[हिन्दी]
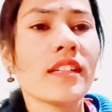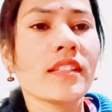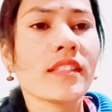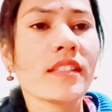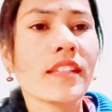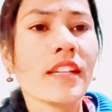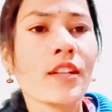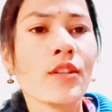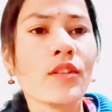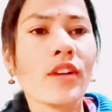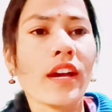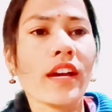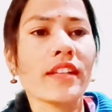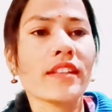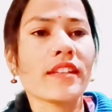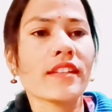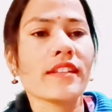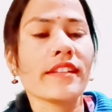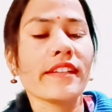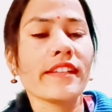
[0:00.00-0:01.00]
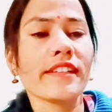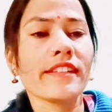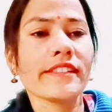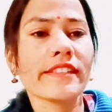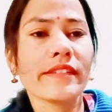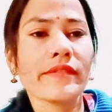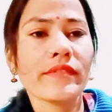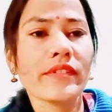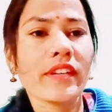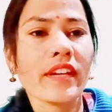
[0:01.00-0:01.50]
दादा लोग आए थे दिल्ली
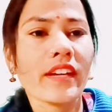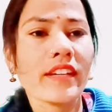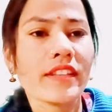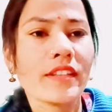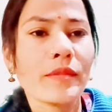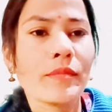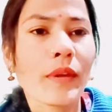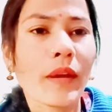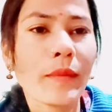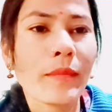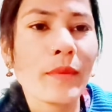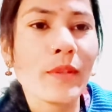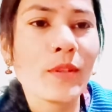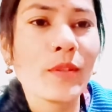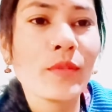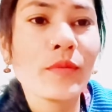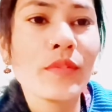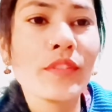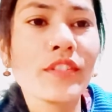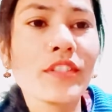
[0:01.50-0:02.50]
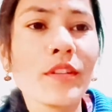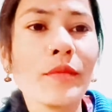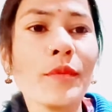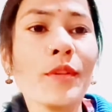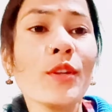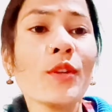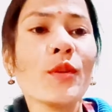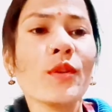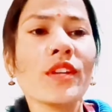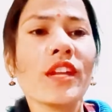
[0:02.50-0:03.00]
से भी आए थे भाभी लोग फिर सभी
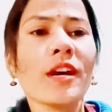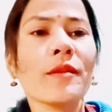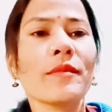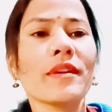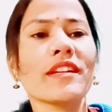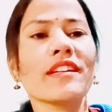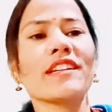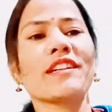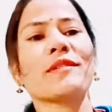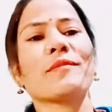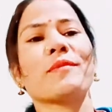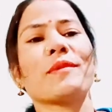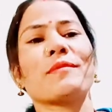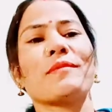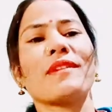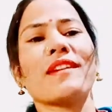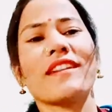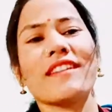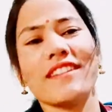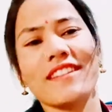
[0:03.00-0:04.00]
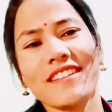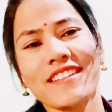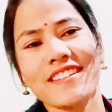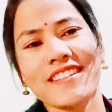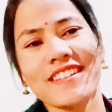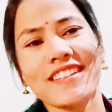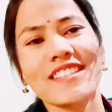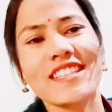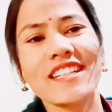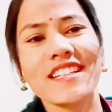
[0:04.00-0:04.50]
लोग ना हमारे घर पे भी आए
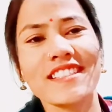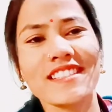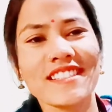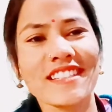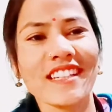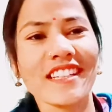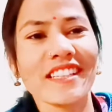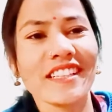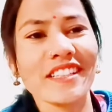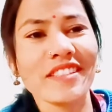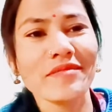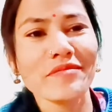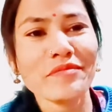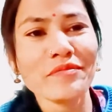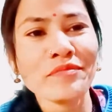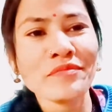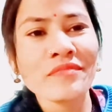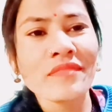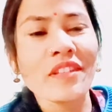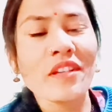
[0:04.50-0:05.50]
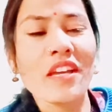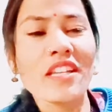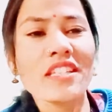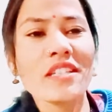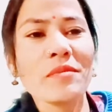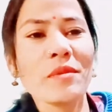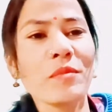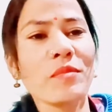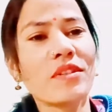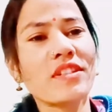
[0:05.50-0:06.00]
कितना अच्छा लगा
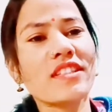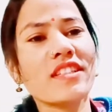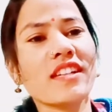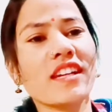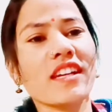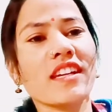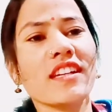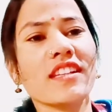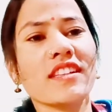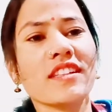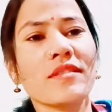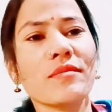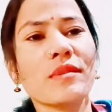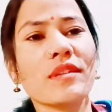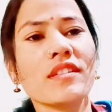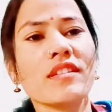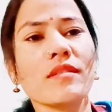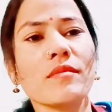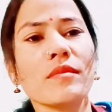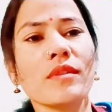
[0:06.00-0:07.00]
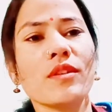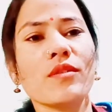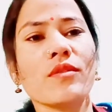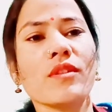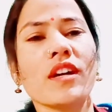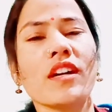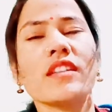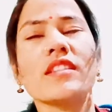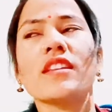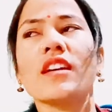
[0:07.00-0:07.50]
ऐसे में बिजी रह गई थी मैं सभी
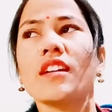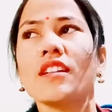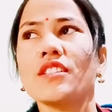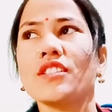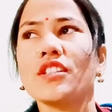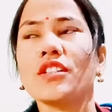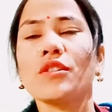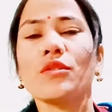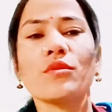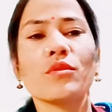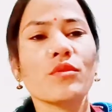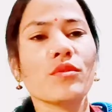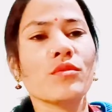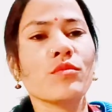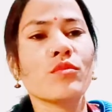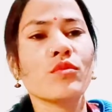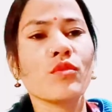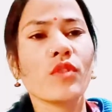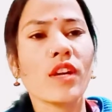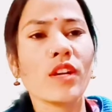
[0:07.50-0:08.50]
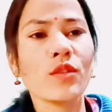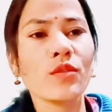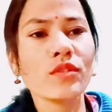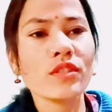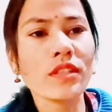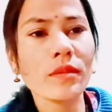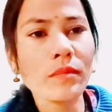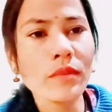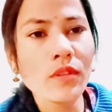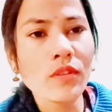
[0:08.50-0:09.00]
लोग आए ताई जी लोग बुआ लोग
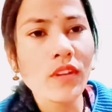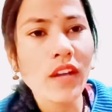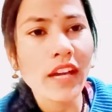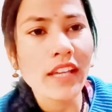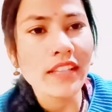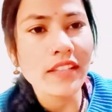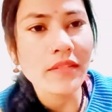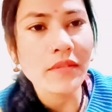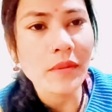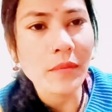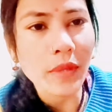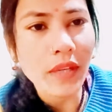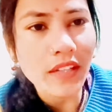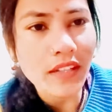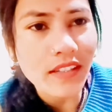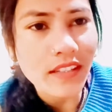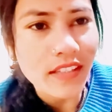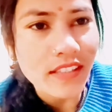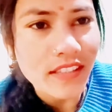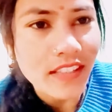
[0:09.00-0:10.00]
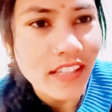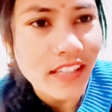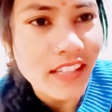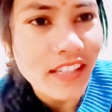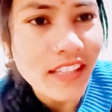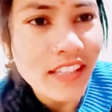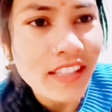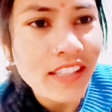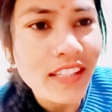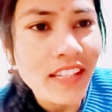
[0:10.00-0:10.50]
सभी लोग आए थे हमारा घर
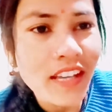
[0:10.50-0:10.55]
देखने